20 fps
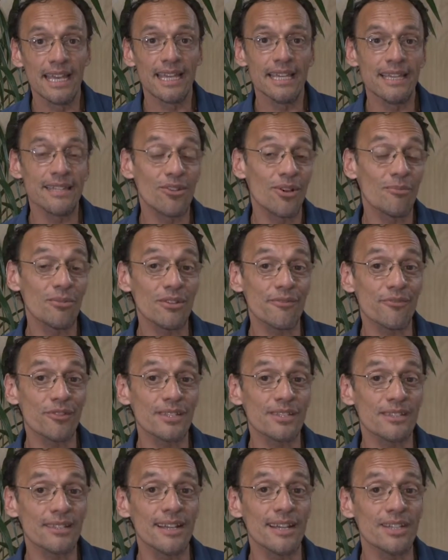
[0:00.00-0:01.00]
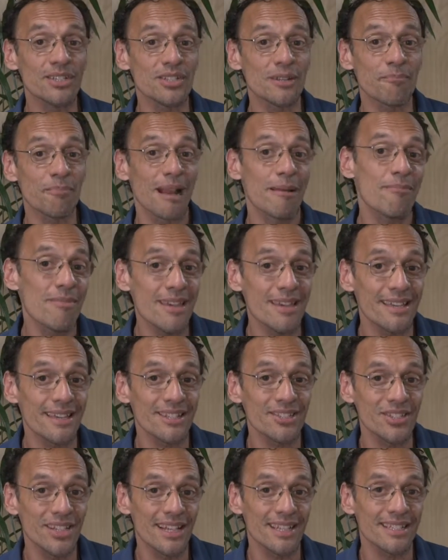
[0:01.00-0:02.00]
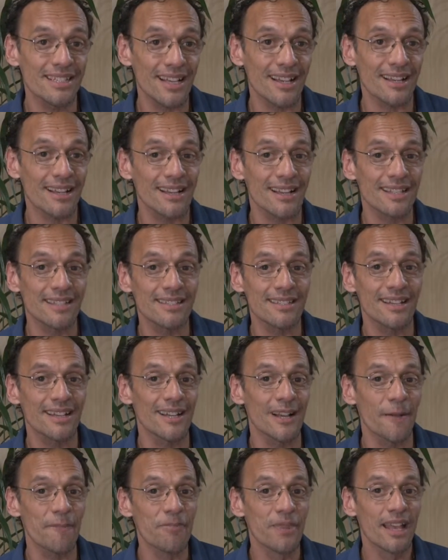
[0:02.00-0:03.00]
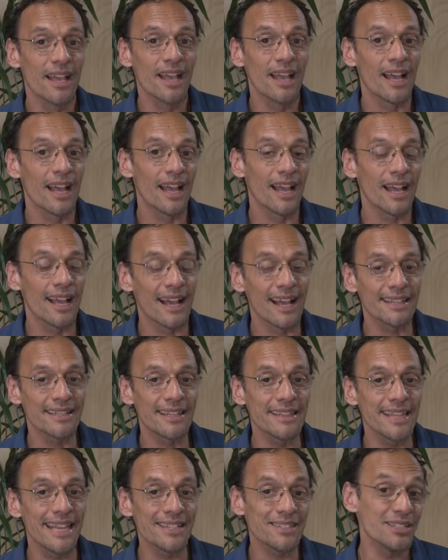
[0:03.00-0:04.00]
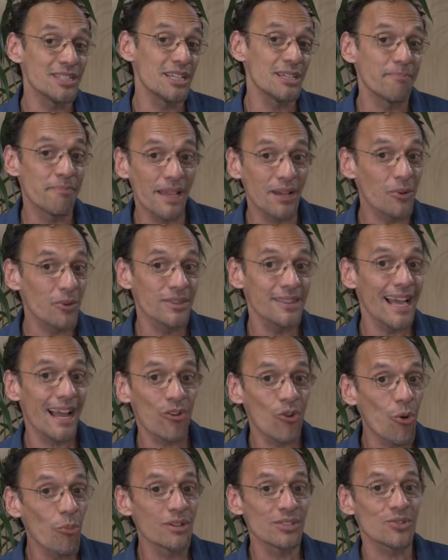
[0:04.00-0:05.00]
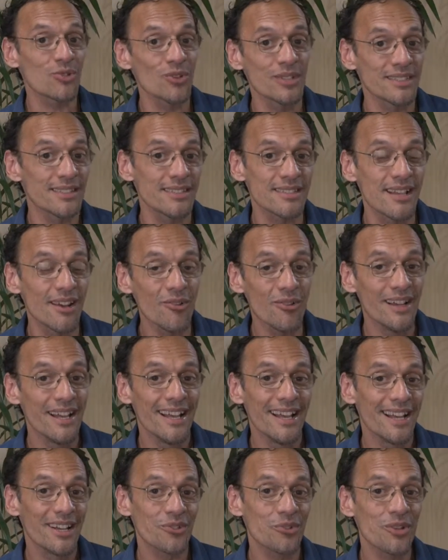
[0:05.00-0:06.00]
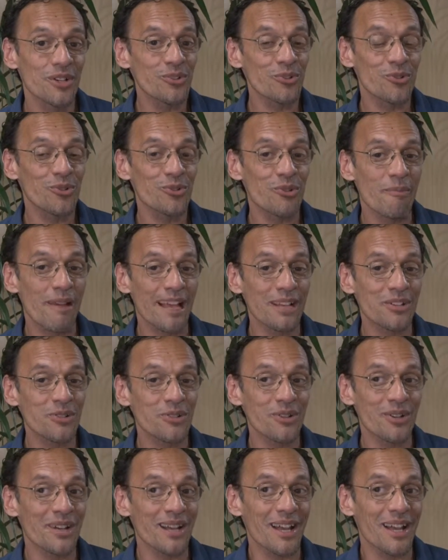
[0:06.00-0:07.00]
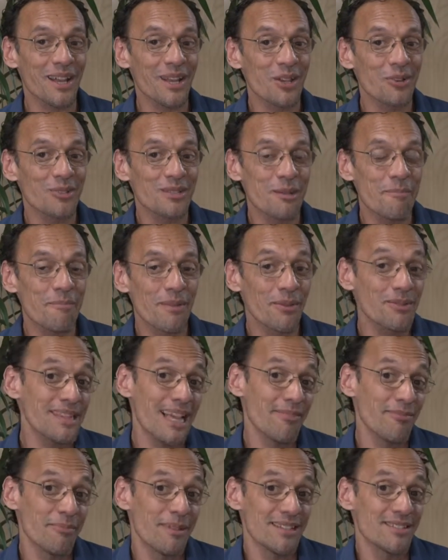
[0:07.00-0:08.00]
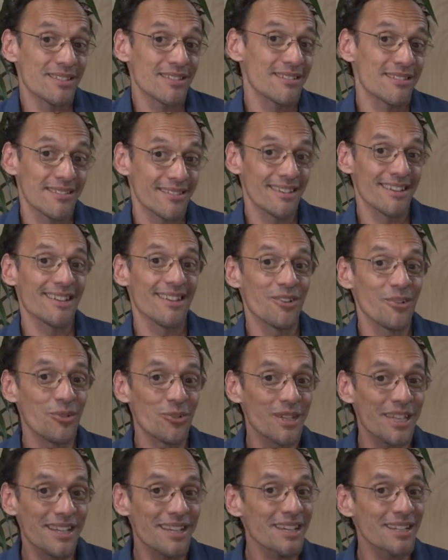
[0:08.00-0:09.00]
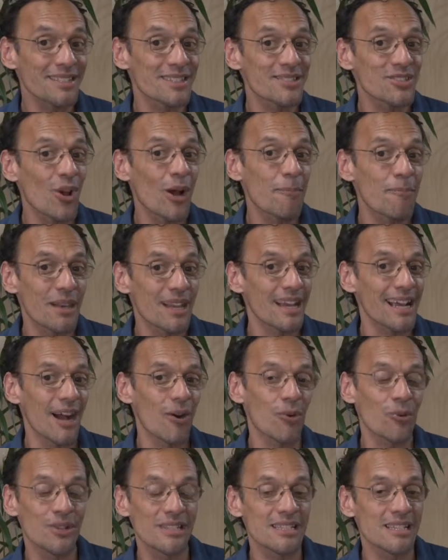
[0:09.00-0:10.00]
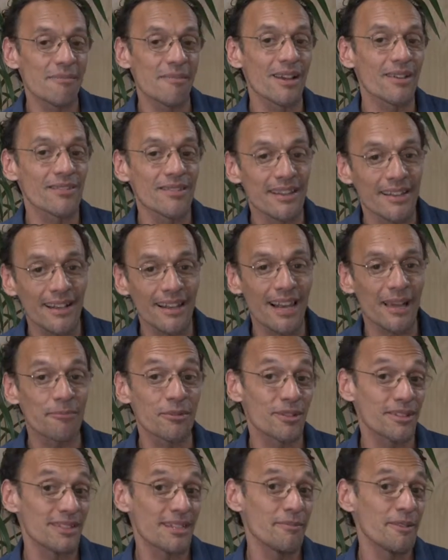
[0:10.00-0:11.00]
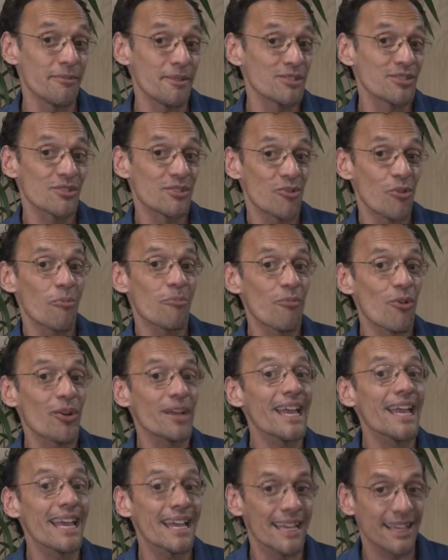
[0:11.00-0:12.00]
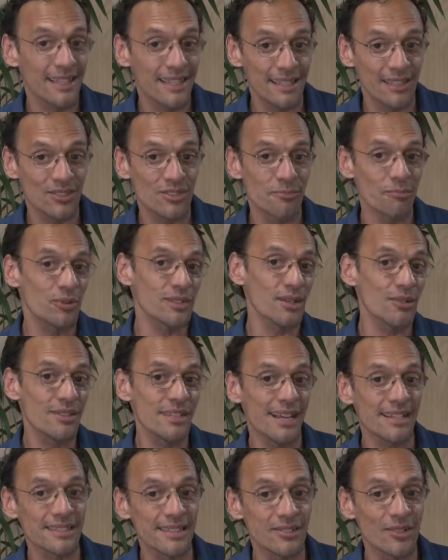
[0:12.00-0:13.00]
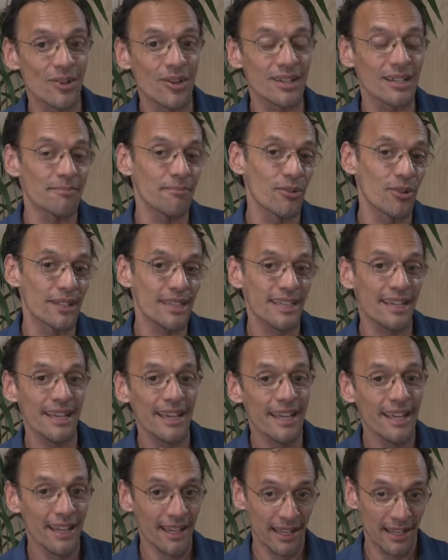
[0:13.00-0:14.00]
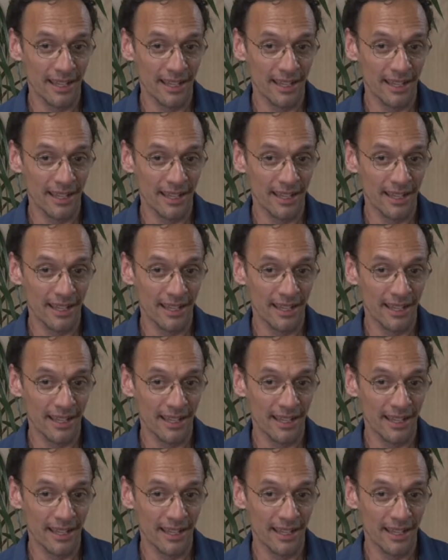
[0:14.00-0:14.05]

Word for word: então é muito frustrante para mim que tinha essa, essa é, a tendência de perguntar como as coisas são. Durante o curso médico é, eu sempre perguntava, mas eu não queria só aplicar o conhecimento naquela época, eu queria saber, mas por que isso? Por que usar essa droga? Por que